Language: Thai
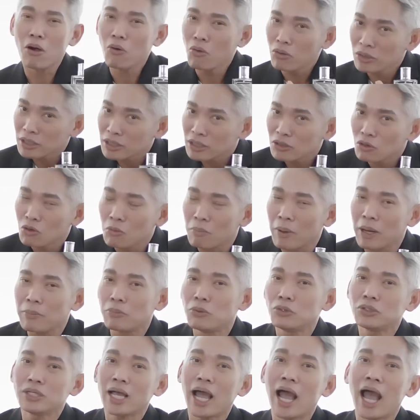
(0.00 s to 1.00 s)
เพราะคุณจะดูเป็น
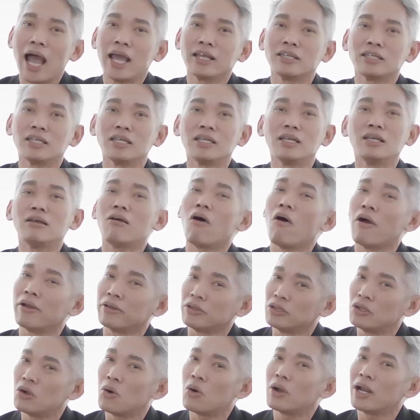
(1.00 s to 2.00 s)
ผู้ชายที่อ่อน
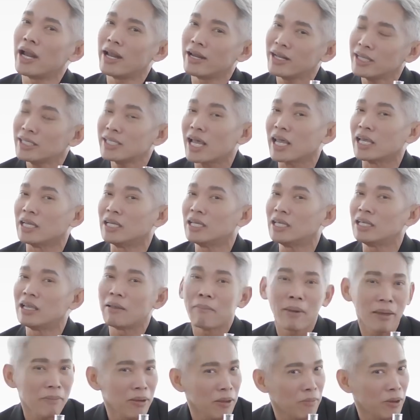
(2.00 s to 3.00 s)
โยนและนิสัยดี
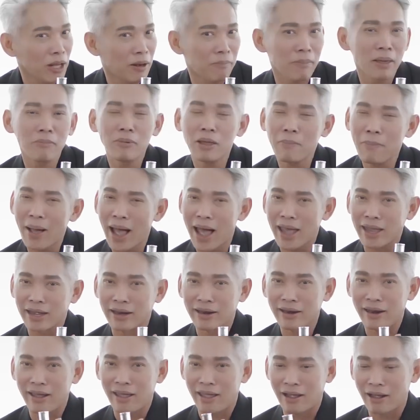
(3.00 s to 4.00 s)
ไม่มีพิษไม่มีภัย
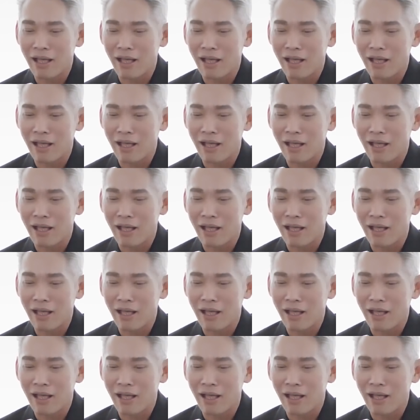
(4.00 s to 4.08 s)
นั่นเอ